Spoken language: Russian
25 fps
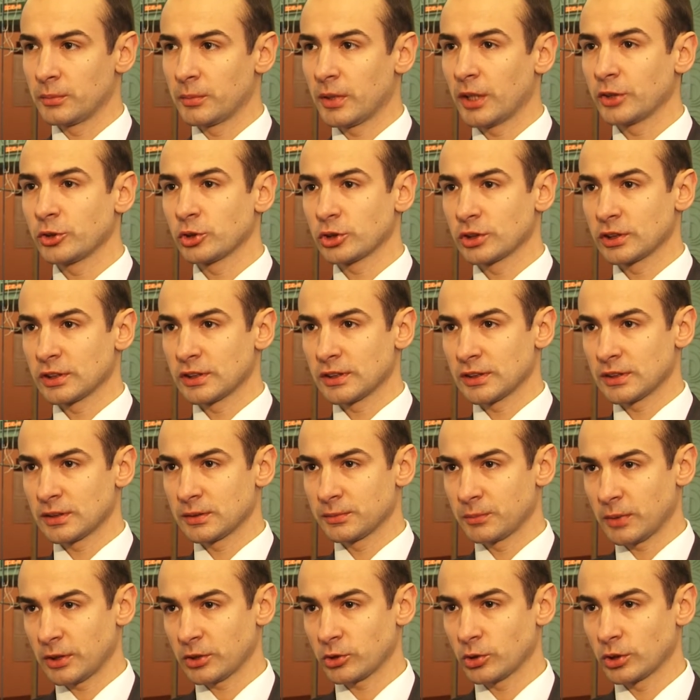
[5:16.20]
молодежный
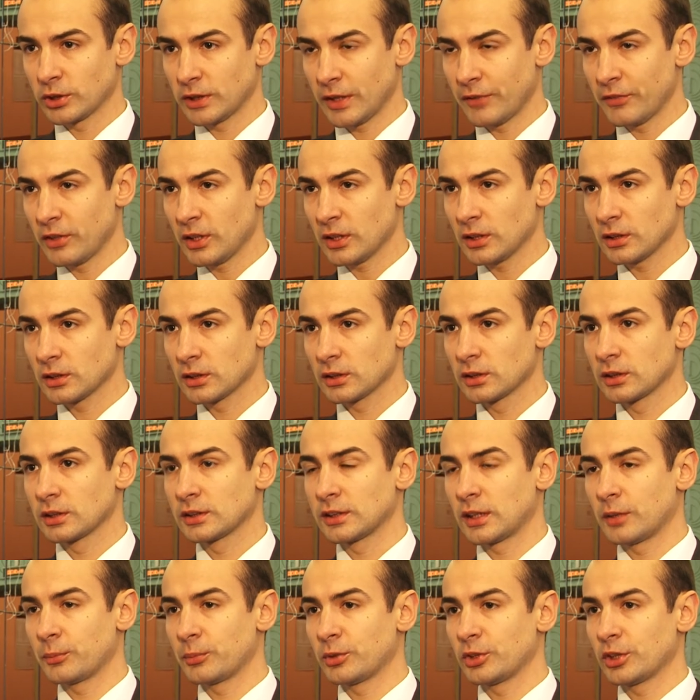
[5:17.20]
морской совет
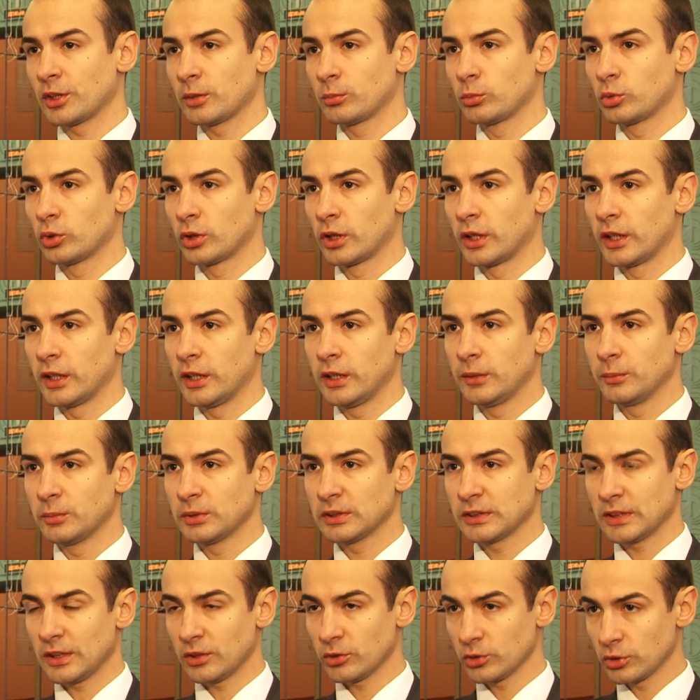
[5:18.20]
Санкт-Петербурга, и
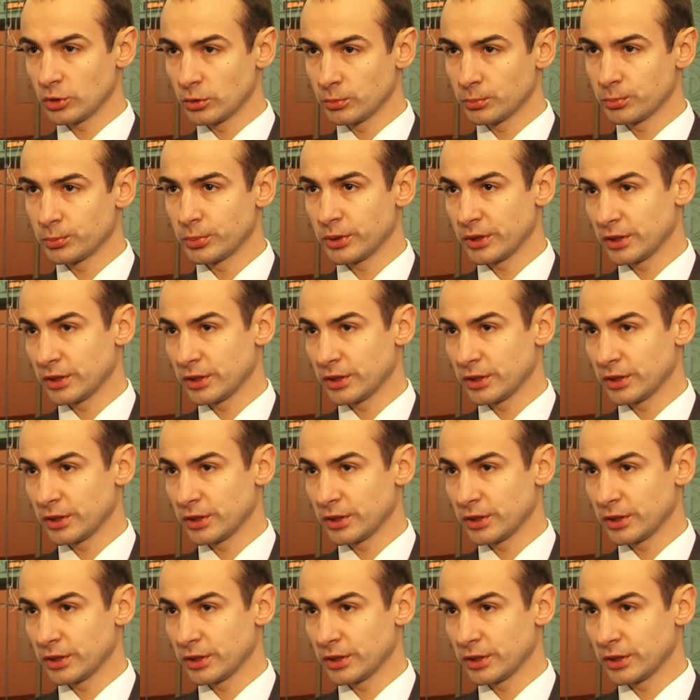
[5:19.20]
мы с радостью